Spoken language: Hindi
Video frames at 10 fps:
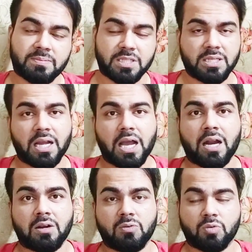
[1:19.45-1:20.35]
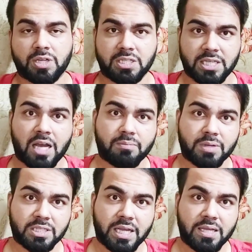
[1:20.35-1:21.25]
जिसके कारण उनकी जान
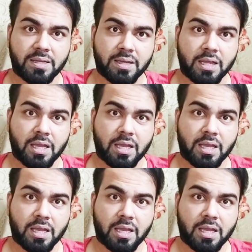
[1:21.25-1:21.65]
बच गई